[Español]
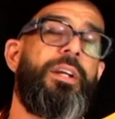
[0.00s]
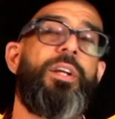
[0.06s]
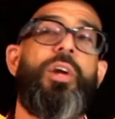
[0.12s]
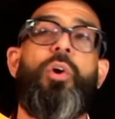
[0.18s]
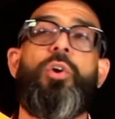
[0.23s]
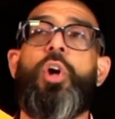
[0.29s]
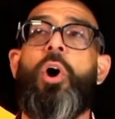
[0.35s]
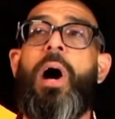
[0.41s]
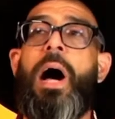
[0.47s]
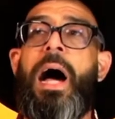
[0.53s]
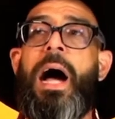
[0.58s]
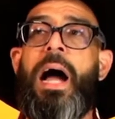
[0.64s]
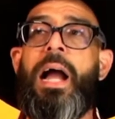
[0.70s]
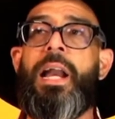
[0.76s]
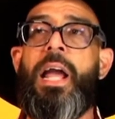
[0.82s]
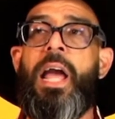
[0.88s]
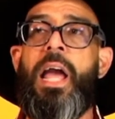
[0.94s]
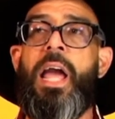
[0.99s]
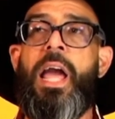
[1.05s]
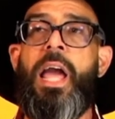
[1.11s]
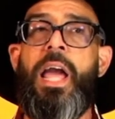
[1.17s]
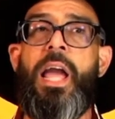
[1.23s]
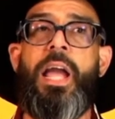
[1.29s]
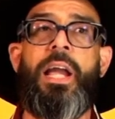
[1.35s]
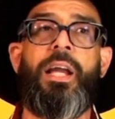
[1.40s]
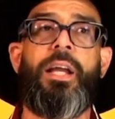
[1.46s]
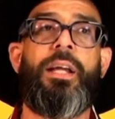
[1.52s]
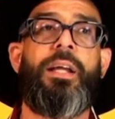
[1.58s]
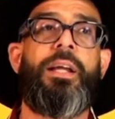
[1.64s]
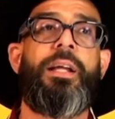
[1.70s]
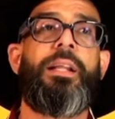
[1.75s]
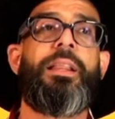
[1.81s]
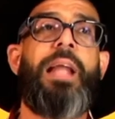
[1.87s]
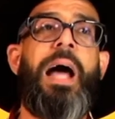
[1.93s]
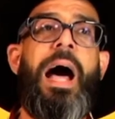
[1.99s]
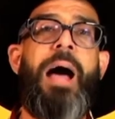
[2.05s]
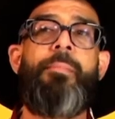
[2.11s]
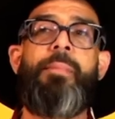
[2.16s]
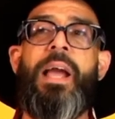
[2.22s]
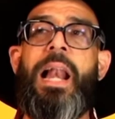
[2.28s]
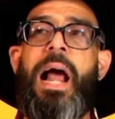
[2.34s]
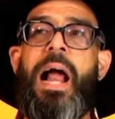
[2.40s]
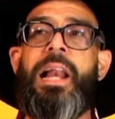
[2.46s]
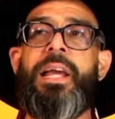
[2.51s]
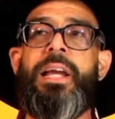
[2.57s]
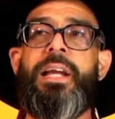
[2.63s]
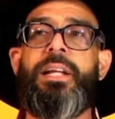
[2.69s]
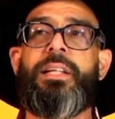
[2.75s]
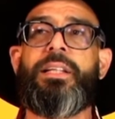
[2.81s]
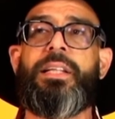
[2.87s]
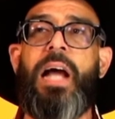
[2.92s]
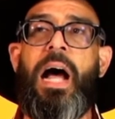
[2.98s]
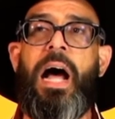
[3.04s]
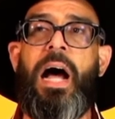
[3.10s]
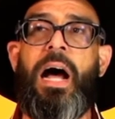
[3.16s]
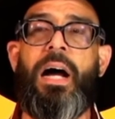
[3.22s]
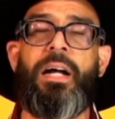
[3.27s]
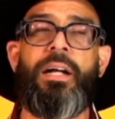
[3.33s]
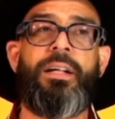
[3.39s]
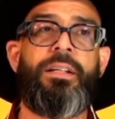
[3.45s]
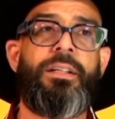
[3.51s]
Giovanni, dame la lista.